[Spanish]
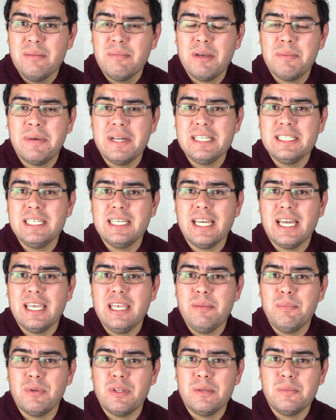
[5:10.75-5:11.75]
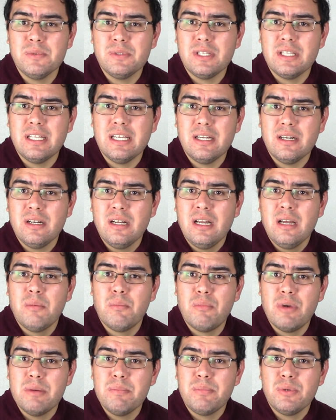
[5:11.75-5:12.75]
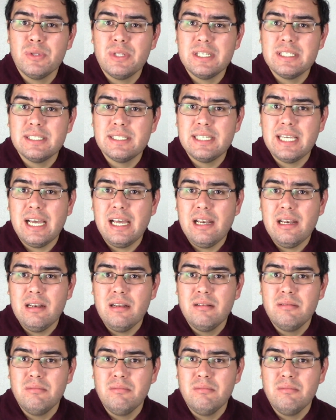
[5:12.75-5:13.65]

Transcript: Me parece que aquí podemos tener buen potencial,